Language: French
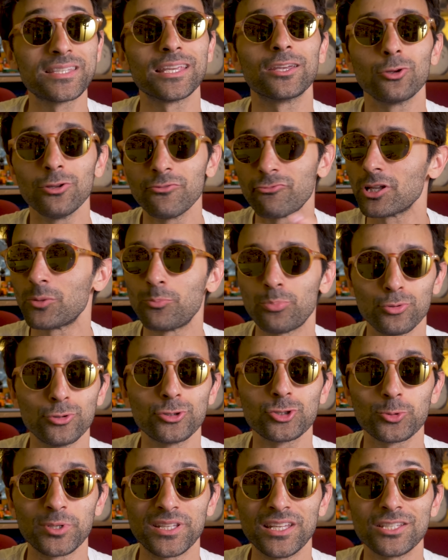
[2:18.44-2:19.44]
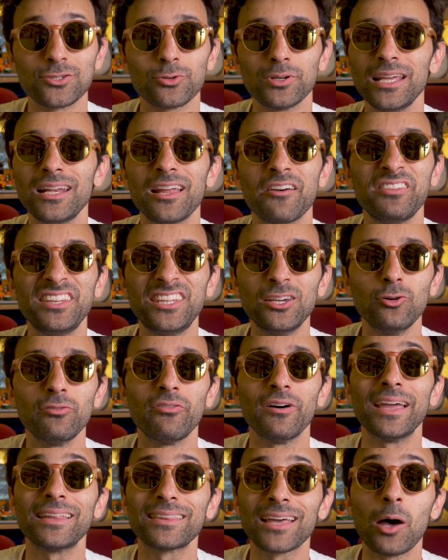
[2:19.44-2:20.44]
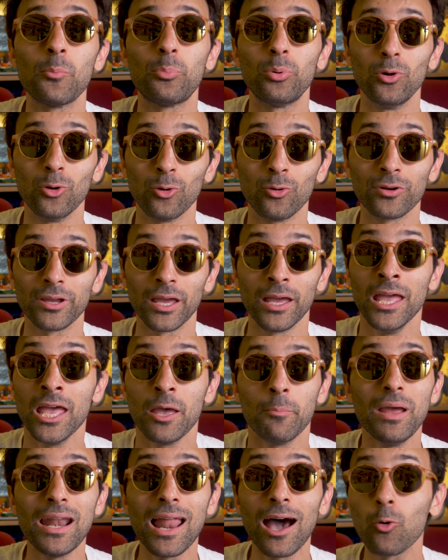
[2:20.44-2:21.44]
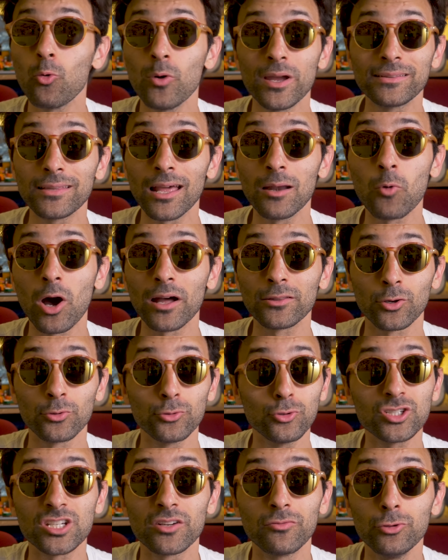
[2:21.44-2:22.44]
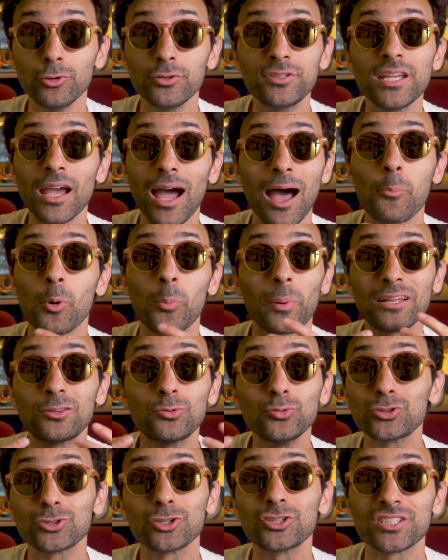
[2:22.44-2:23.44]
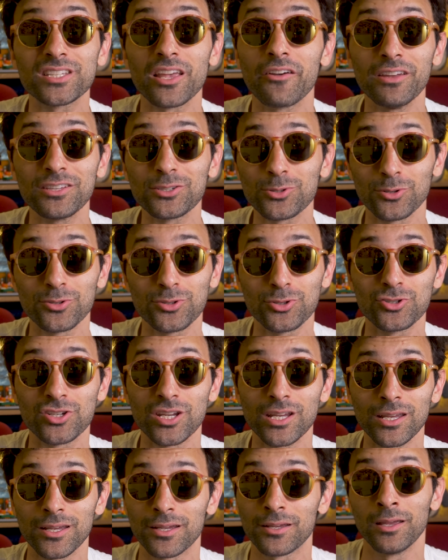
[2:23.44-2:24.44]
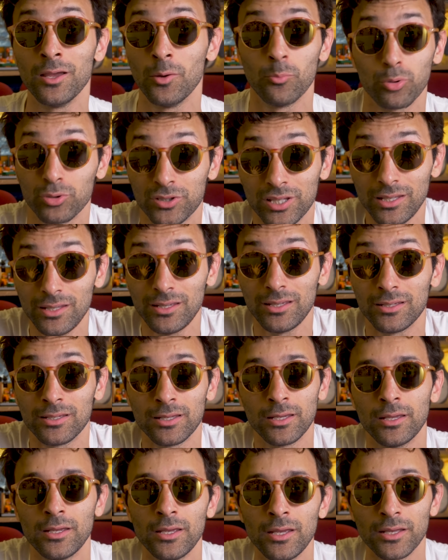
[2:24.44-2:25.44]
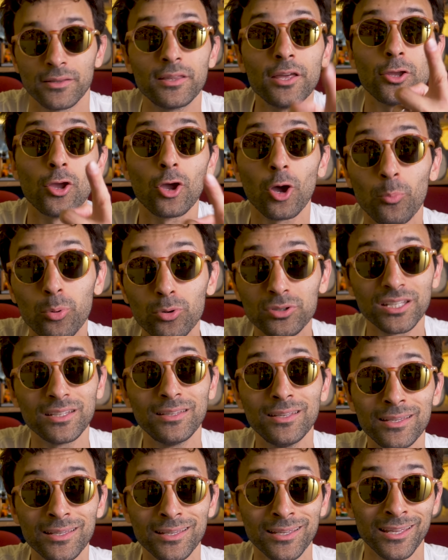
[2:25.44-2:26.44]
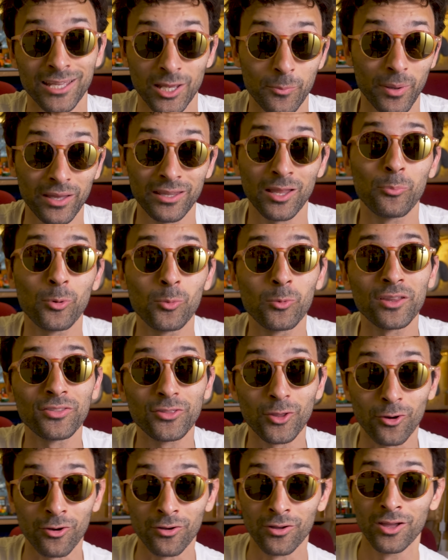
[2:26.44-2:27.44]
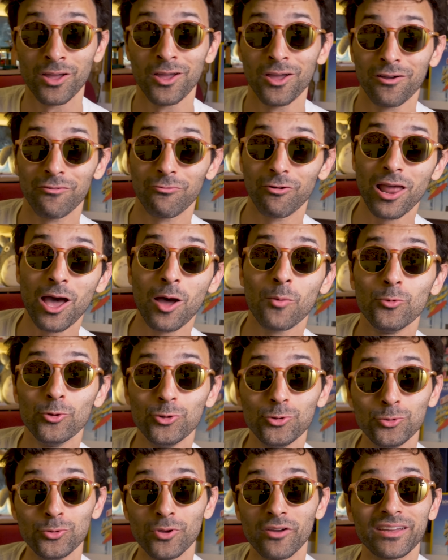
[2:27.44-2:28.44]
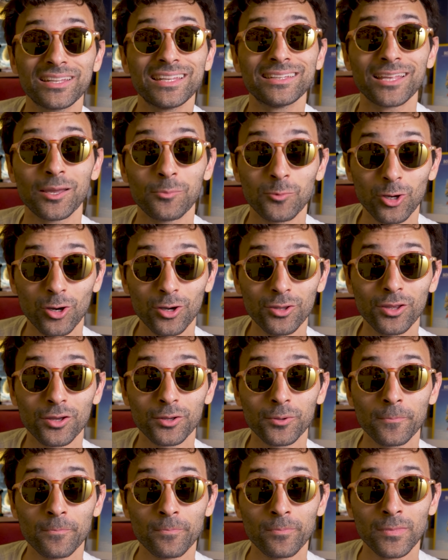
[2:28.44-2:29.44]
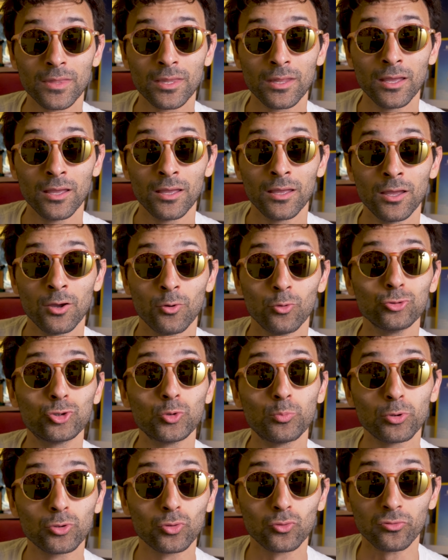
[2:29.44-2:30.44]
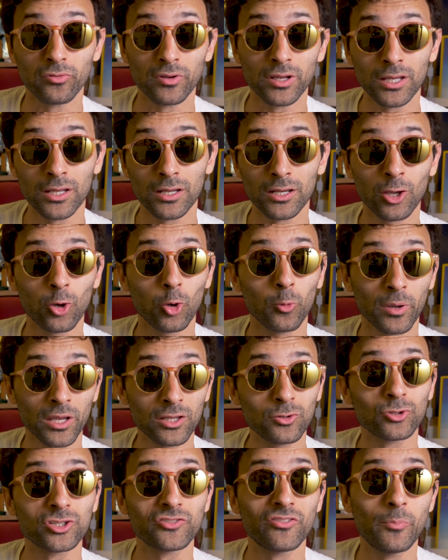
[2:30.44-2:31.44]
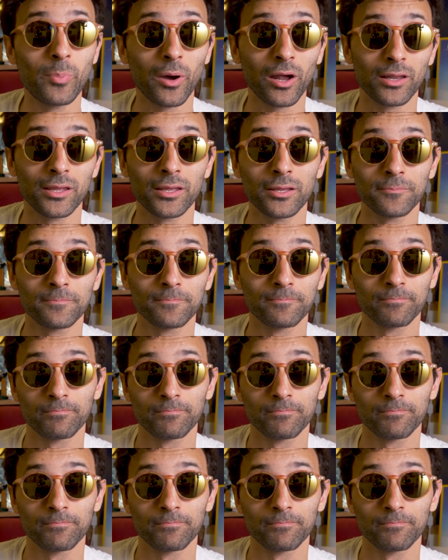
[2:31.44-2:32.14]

c'est qu'une fois de plus, je suis désolé, la vidéo va être un peu longue. Mais la roue est tellement attendue que j'ai voulu te dire à peu près tout ce que je savais sur le sujet. Pour t'aider D'ailleurs, pour t'aider et perdre un peu moins de temps, voilà un menu avec des timecodes où tu peux trouver les rubriques dont je vais parler.